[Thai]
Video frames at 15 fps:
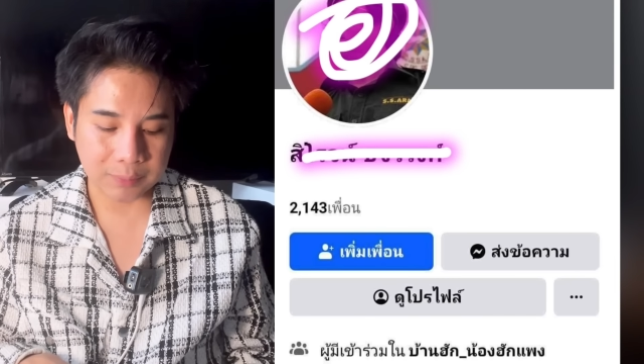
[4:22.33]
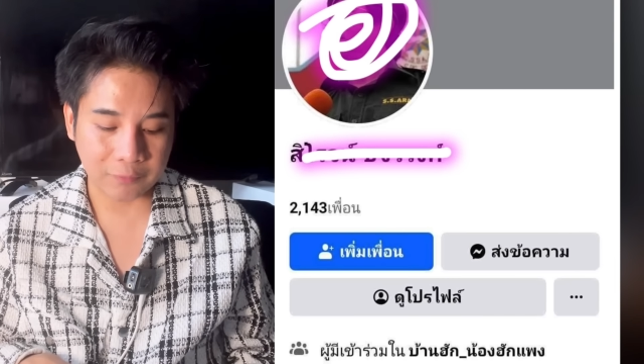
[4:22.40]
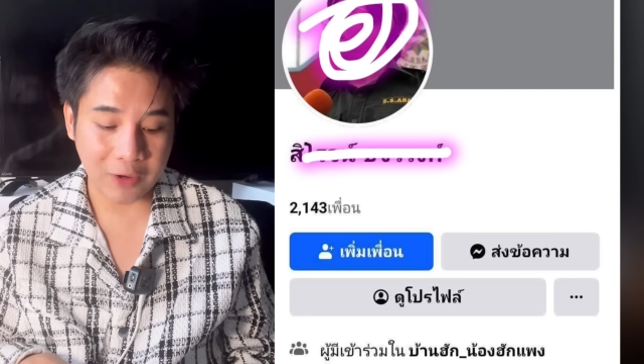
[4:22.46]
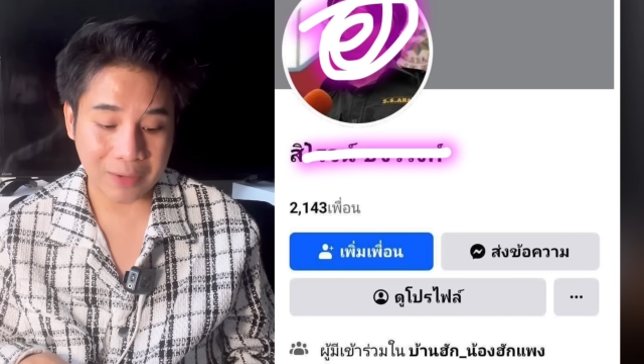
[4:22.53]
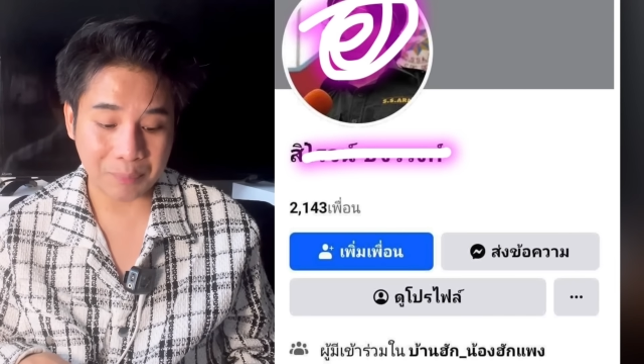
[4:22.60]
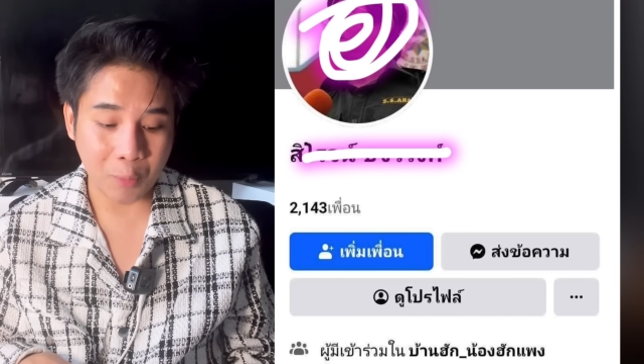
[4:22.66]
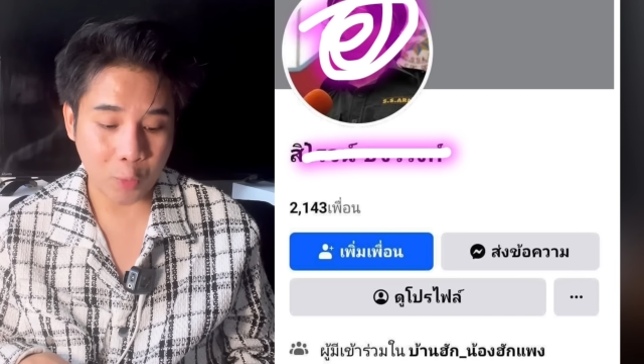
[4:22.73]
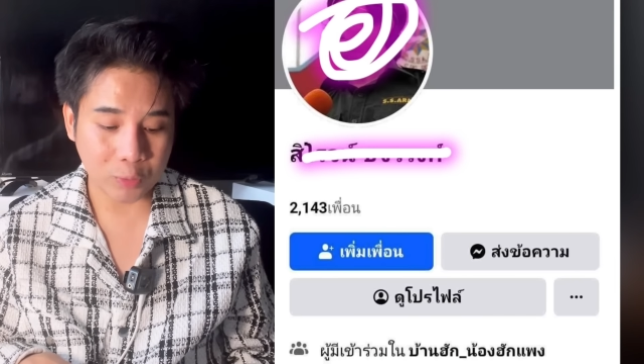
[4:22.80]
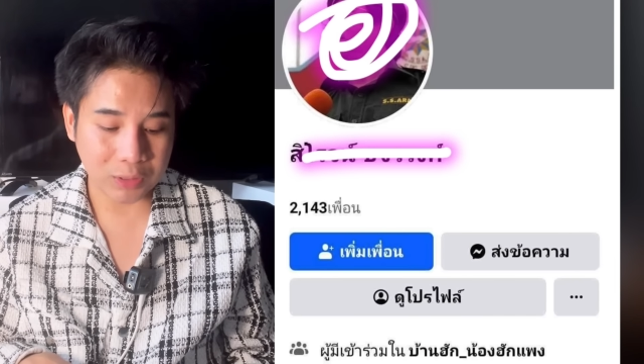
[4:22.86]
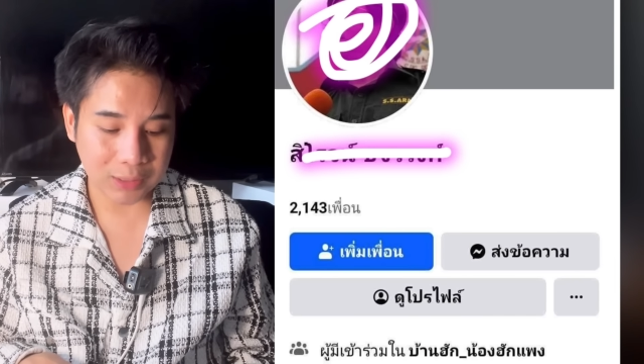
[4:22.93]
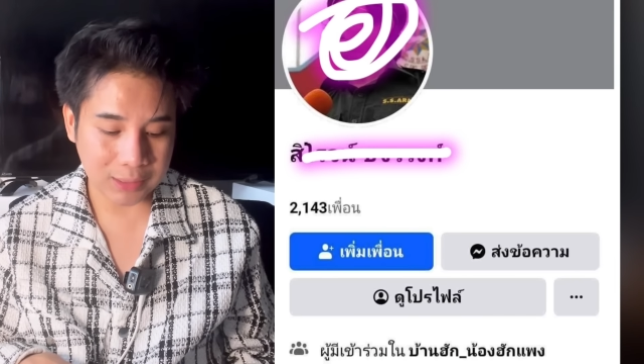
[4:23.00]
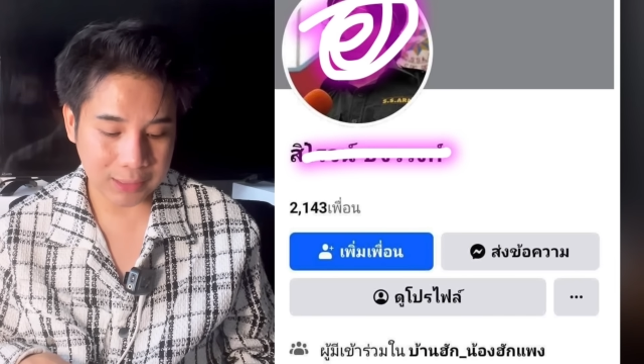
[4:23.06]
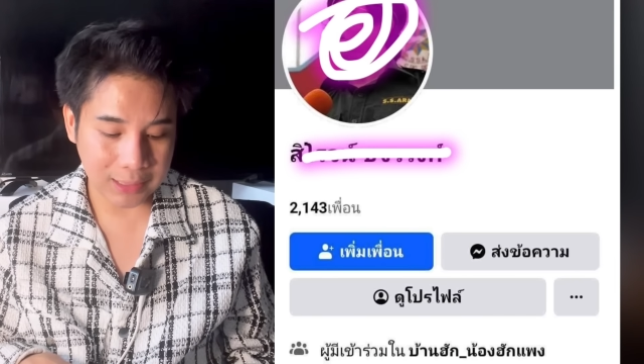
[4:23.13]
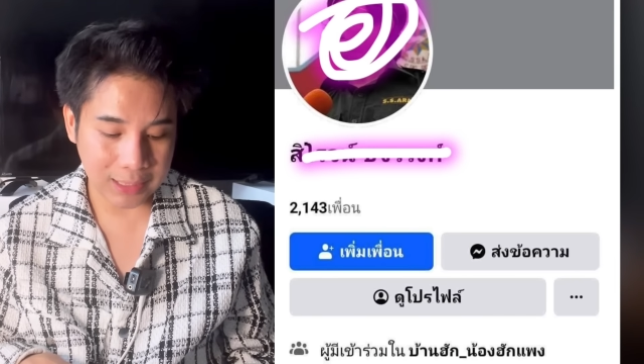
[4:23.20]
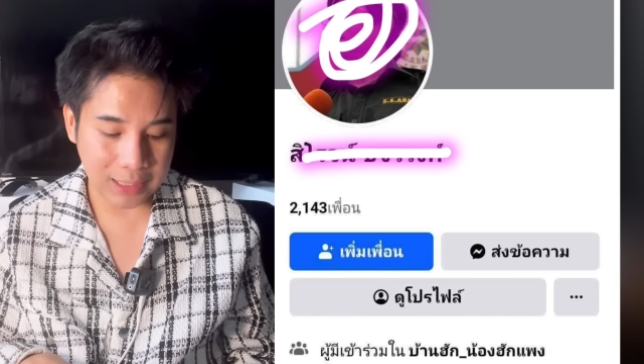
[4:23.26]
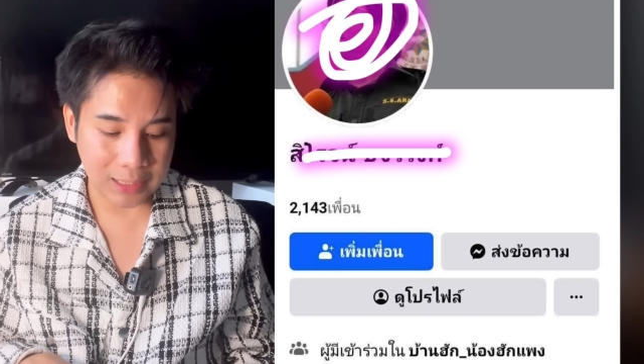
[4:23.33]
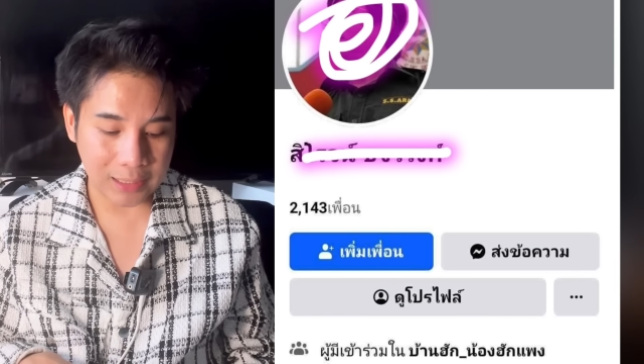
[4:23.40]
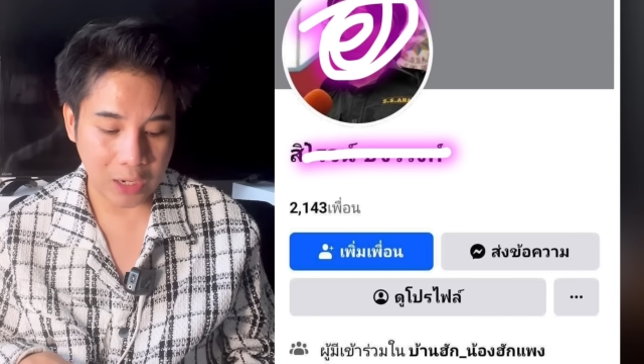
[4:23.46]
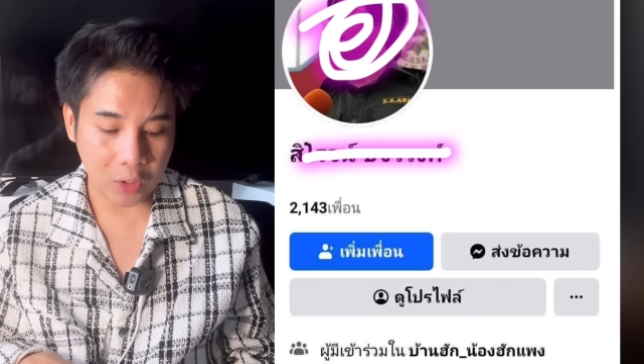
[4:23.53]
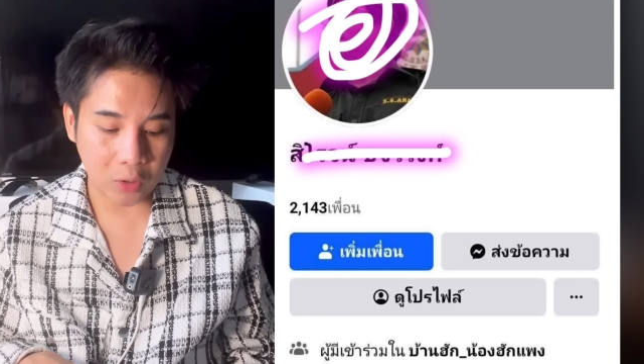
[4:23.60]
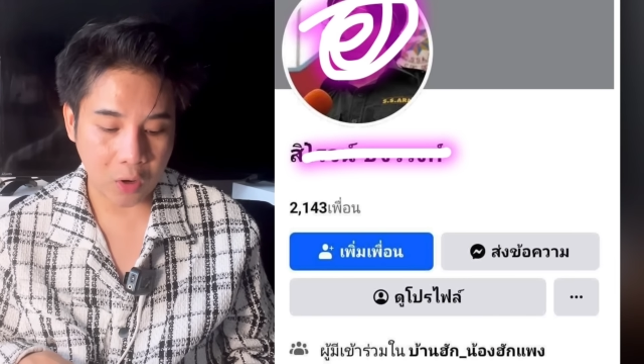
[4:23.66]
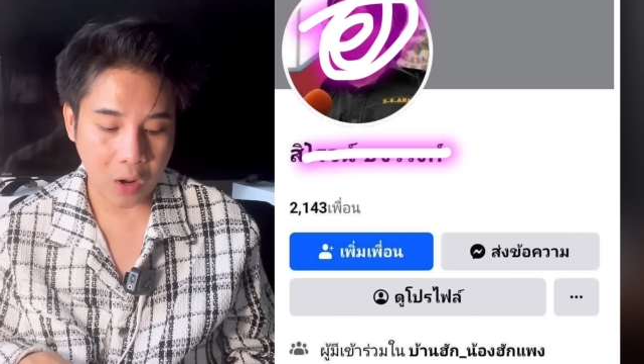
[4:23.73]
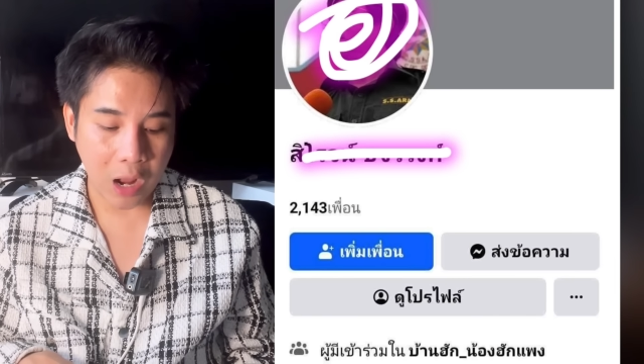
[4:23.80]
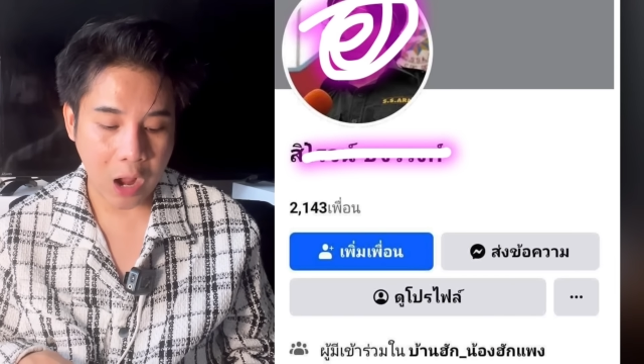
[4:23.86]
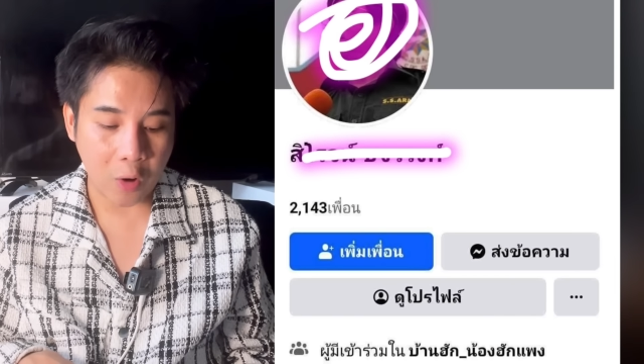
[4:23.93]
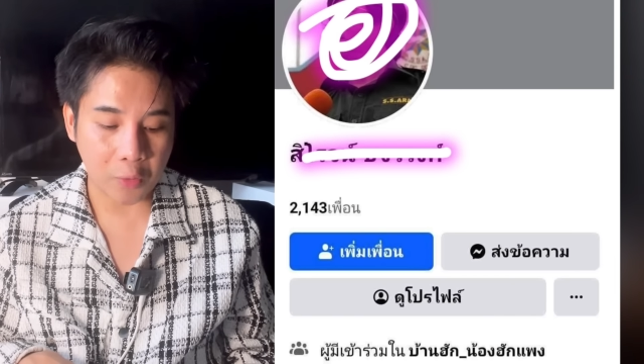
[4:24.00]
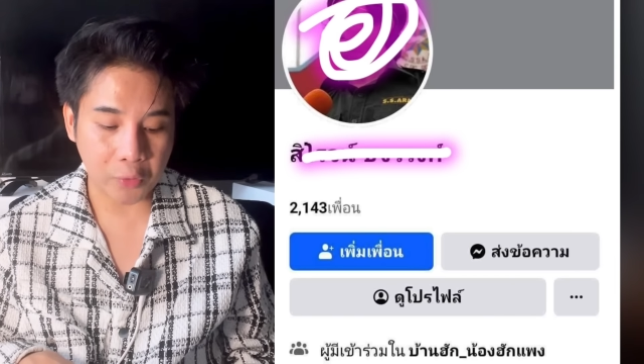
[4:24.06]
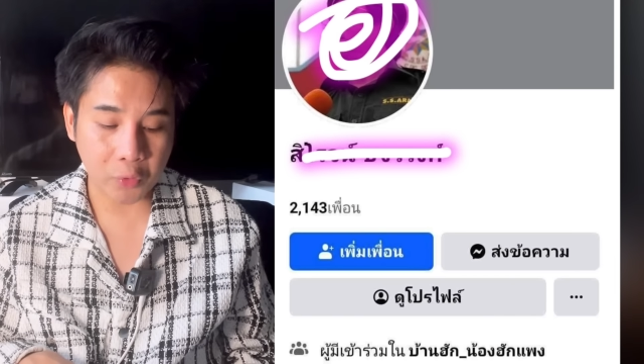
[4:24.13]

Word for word: Facebook ชื่อนี้แล้วก็เอา